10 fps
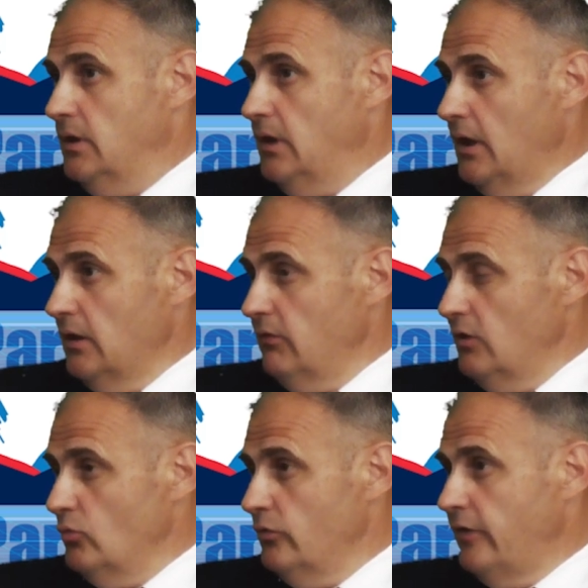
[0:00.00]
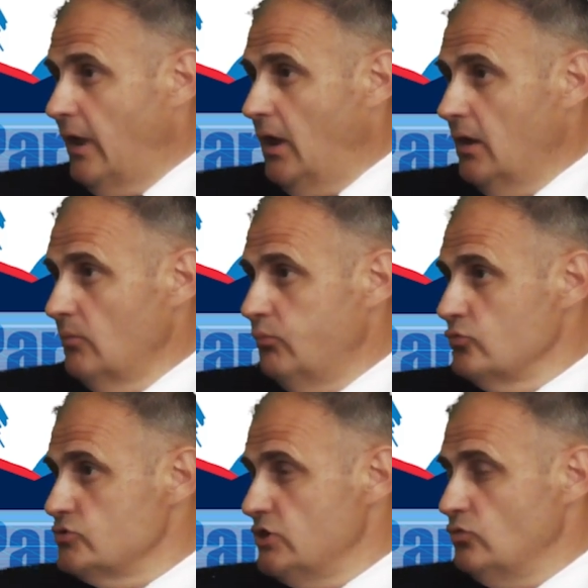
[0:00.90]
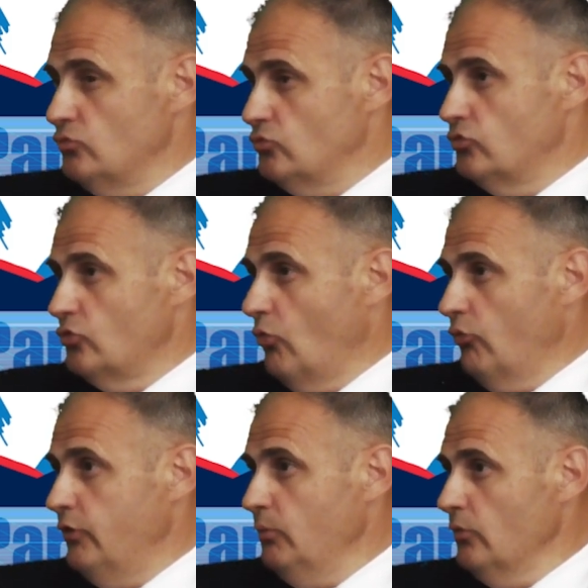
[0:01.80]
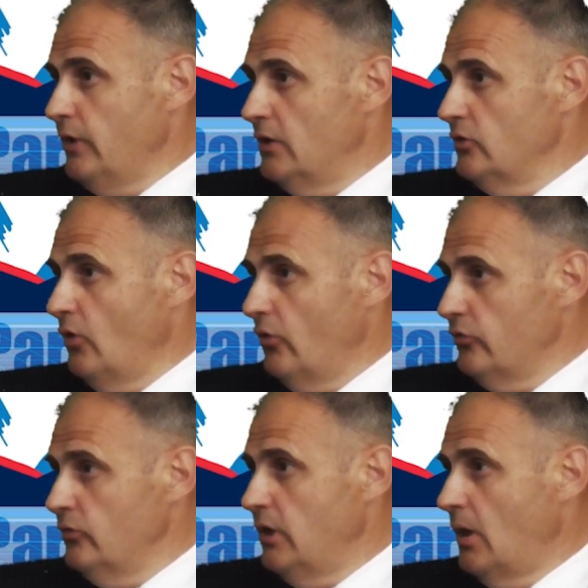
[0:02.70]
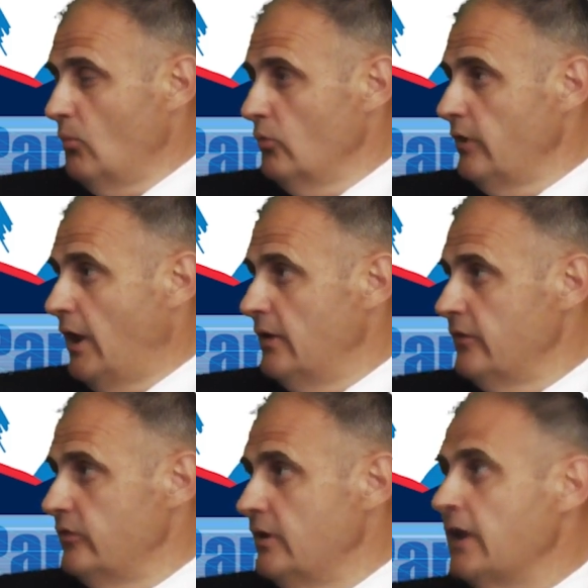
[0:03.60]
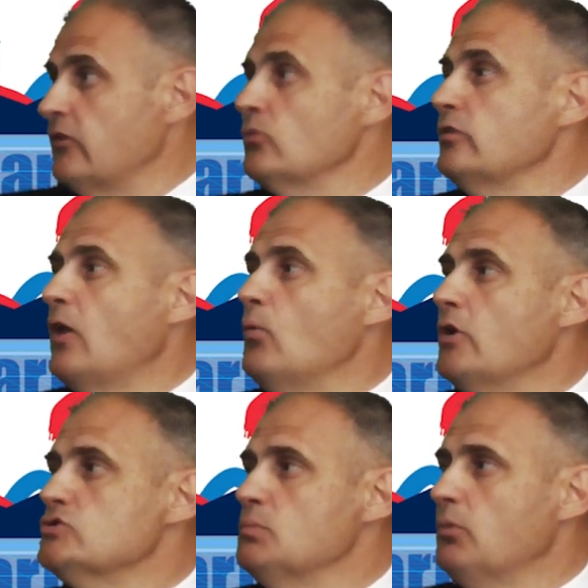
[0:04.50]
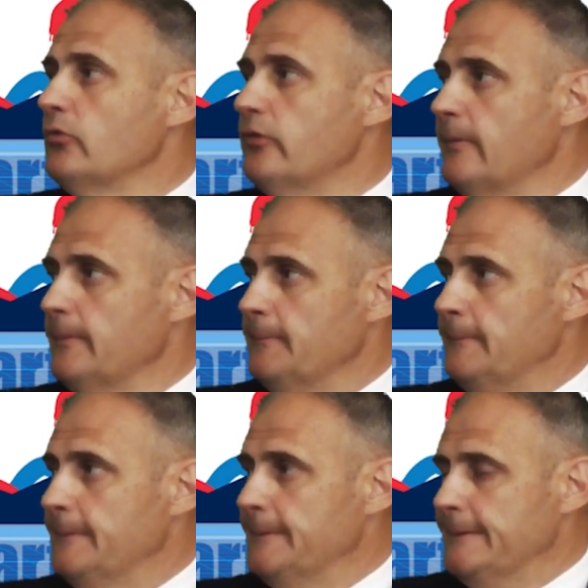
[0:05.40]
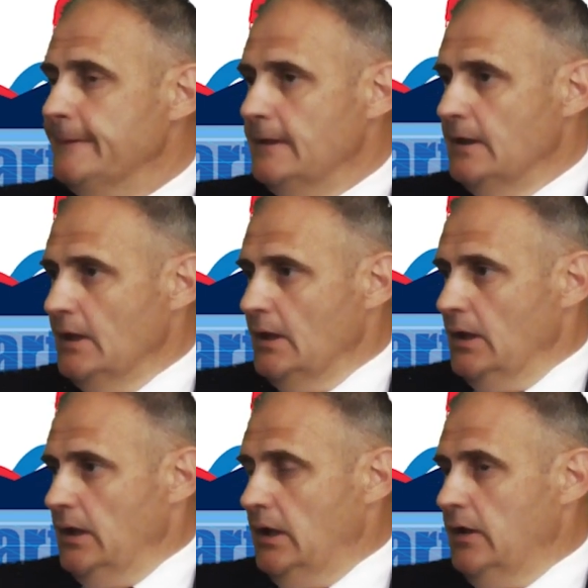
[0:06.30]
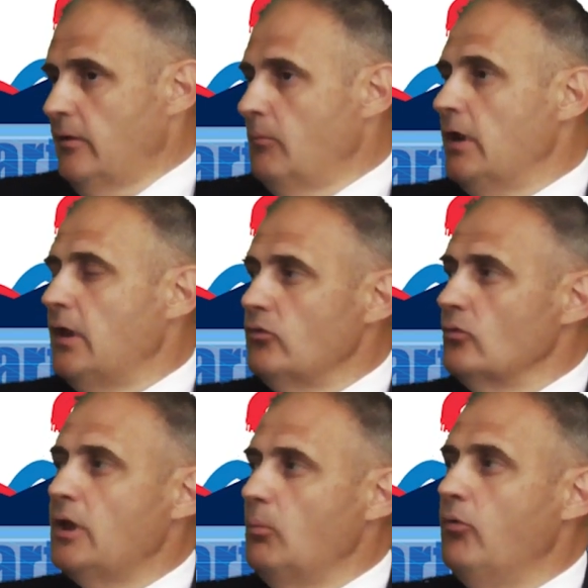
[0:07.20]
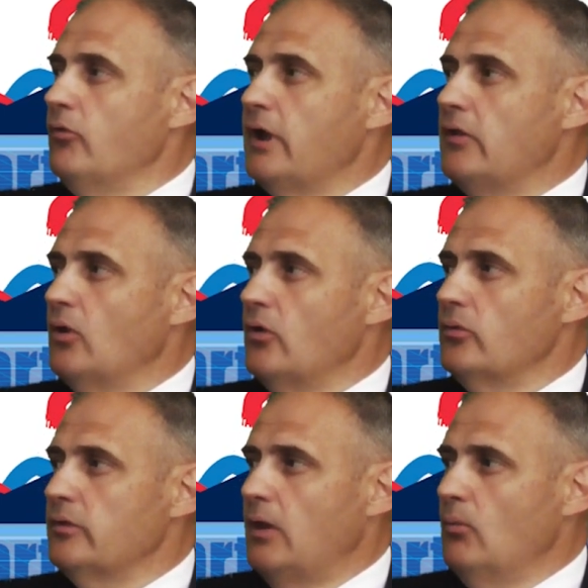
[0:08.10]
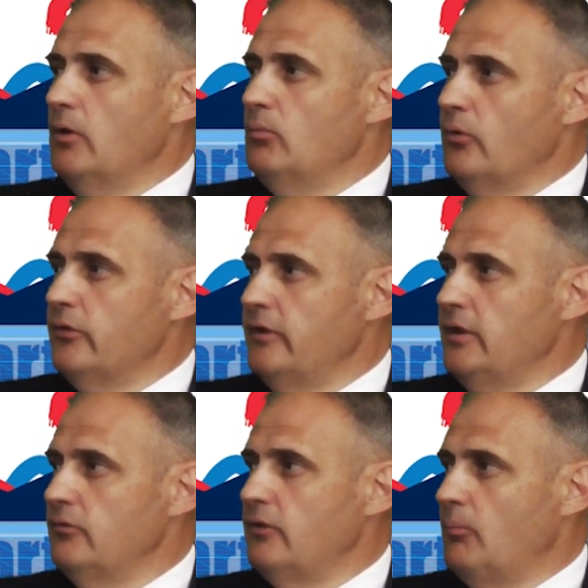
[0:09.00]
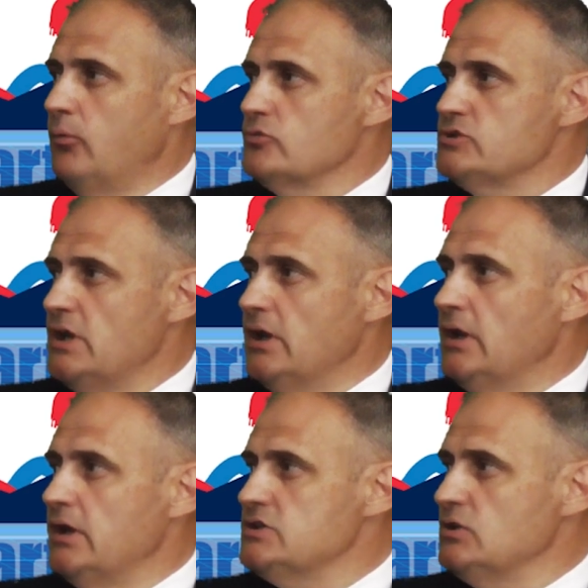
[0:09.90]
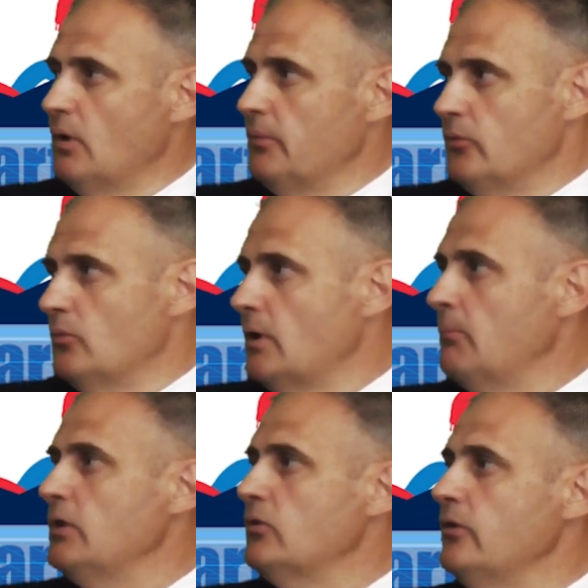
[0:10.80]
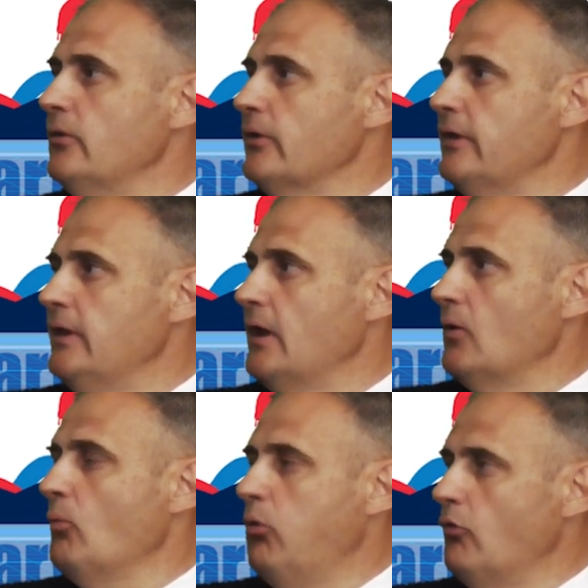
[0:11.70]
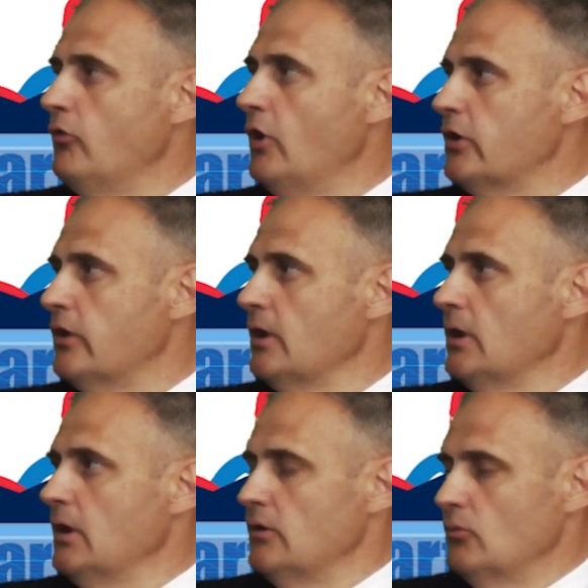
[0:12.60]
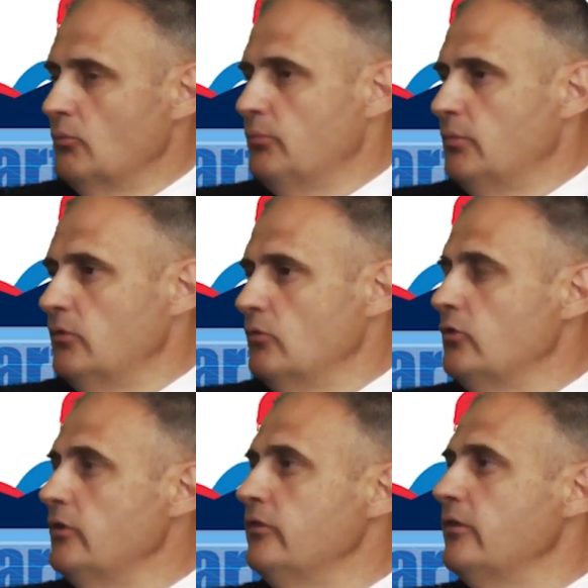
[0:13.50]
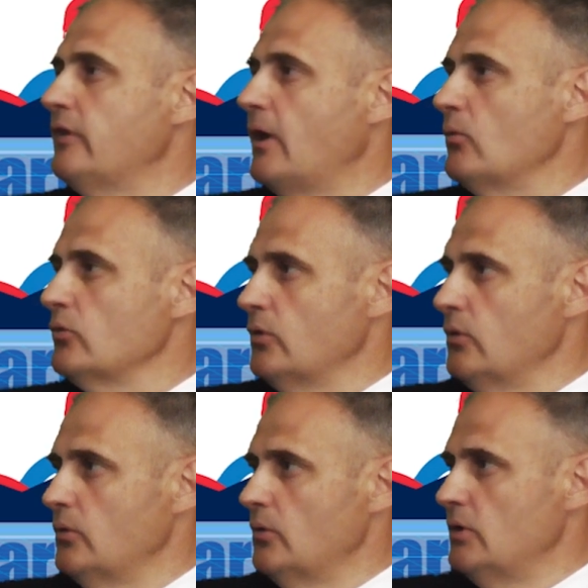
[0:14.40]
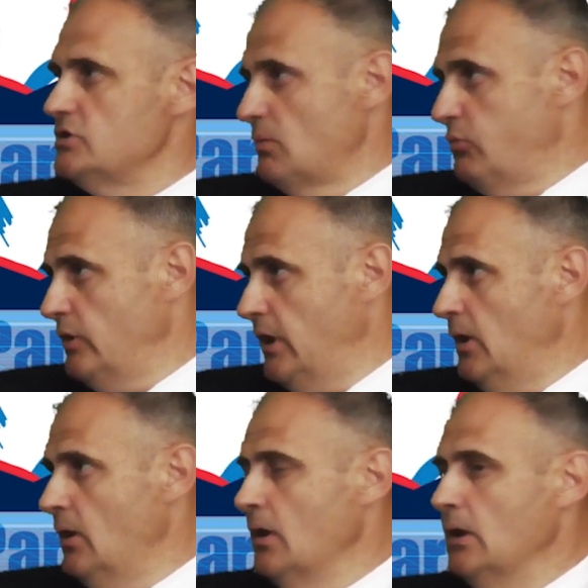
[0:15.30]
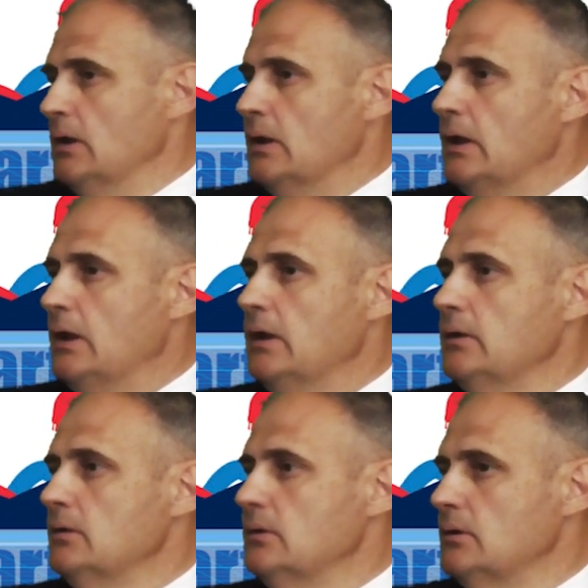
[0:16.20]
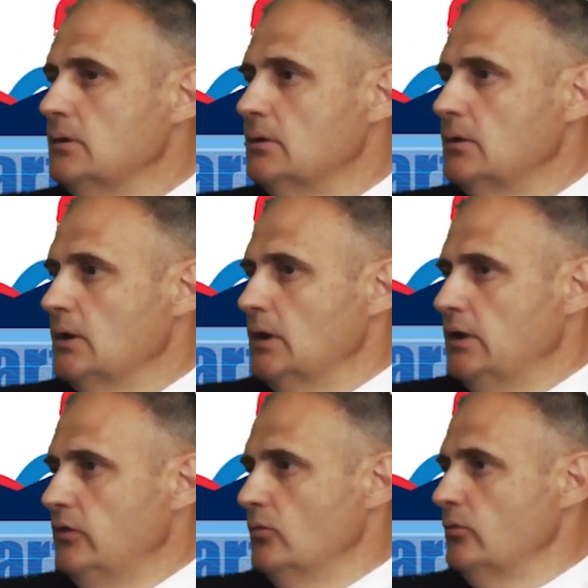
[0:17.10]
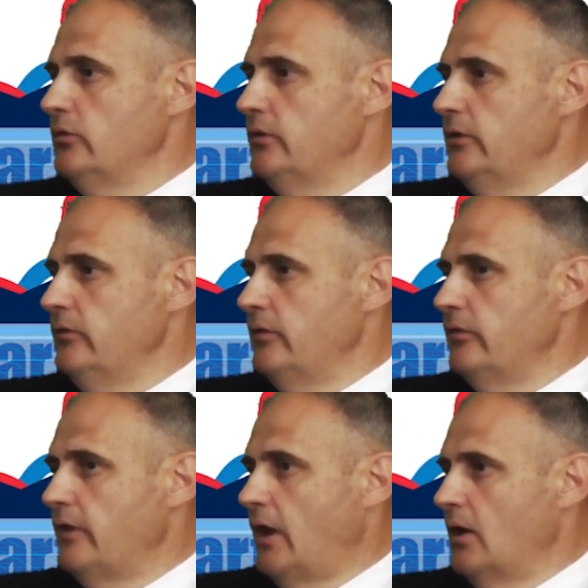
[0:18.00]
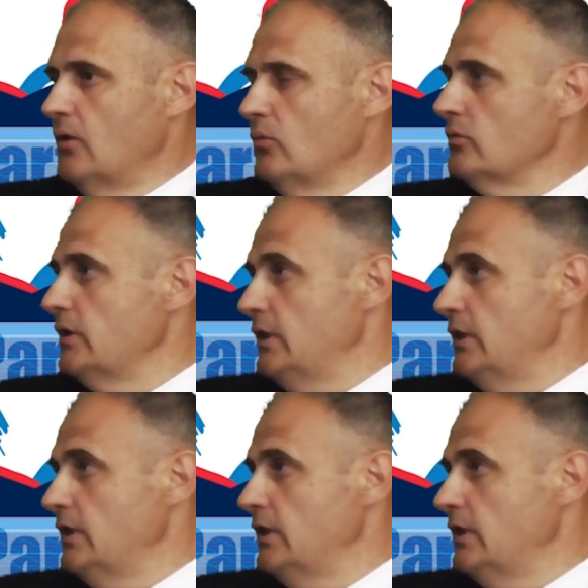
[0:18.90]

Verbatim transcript: dériver tout ça, plonger tout ce conflit mondial dans une guerre mondiale, c'est la question de Taïwan, je pense. Et les Américains sont très provocateurs sur Taïwan pour essayer de faire plonger les, Chinois, selon la méthode Yankee. Hein. On provoque, ils ont utilisé ça contre euh, les Japonais. Hein, euh, ils ont utilisé ça contre